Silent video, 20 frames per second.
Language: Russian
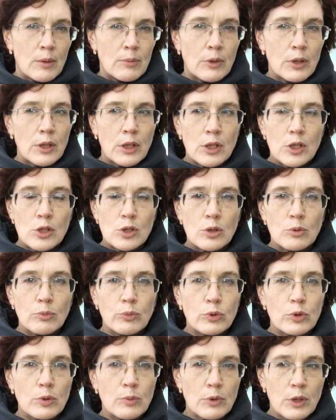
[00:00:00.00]
Мы, конечно,
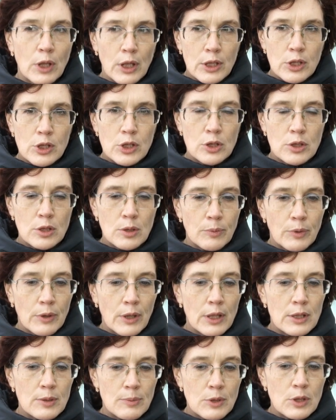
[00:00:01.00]
будем дальше
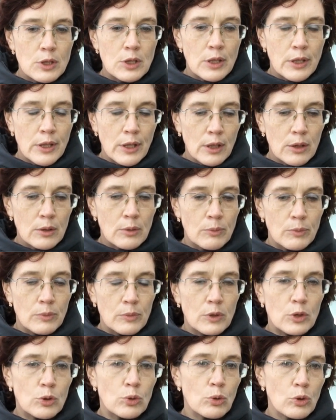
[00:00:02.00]
собирать материал
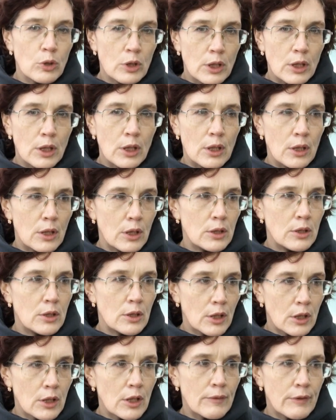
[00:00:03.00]
не только о
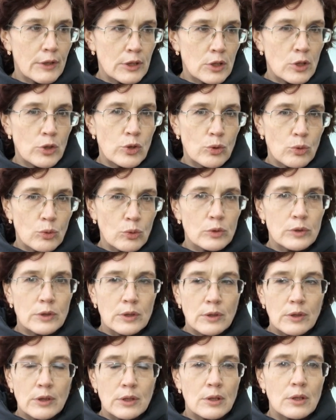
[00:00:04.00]
Николае Васильевиче
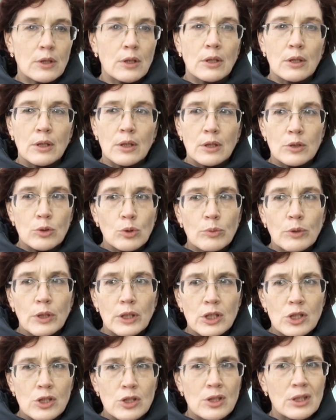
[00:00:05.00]
Колосе. А о нем,
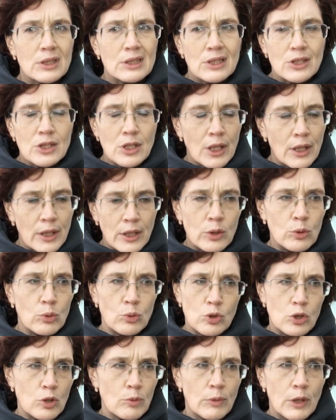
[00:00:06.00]
конечно, к сожалению,
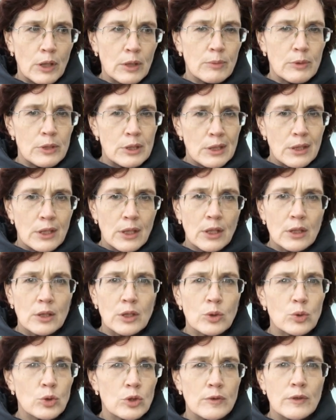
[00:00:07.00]
очень мало материала.
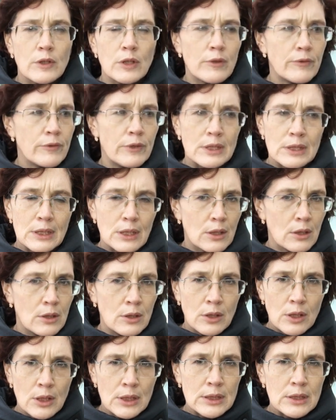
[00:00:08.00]
Родственников не,
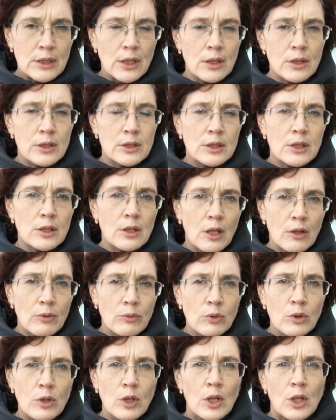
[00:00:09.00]
не осталось
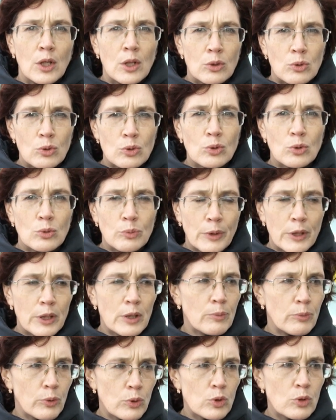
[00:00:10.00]
никого. То есть он
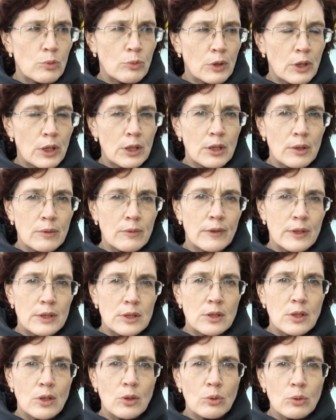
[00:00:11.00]
погиб очень молодым,
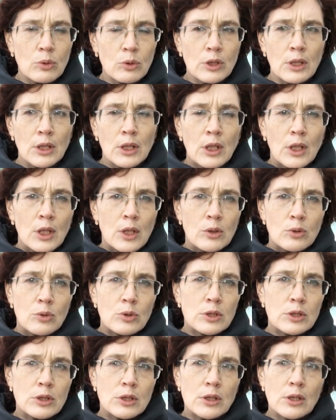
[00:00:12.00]
23 года. То
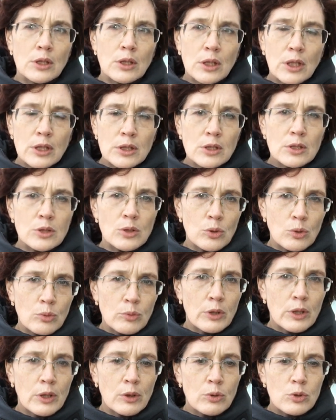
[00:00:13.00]
есть э, родители
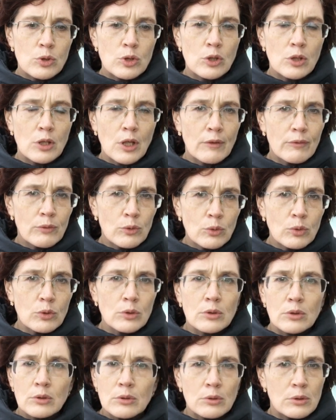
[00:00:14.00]
умерли очень
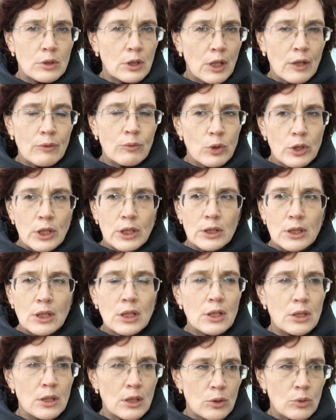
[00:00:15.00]
давно. Никого
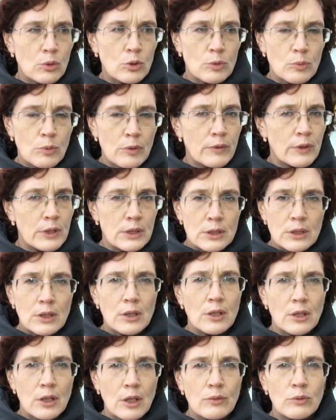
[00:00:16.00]
родных нет. То есть мы выяснили,
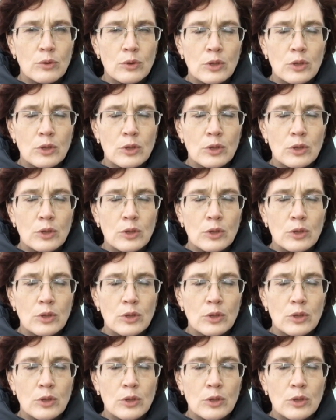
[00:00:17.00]
никого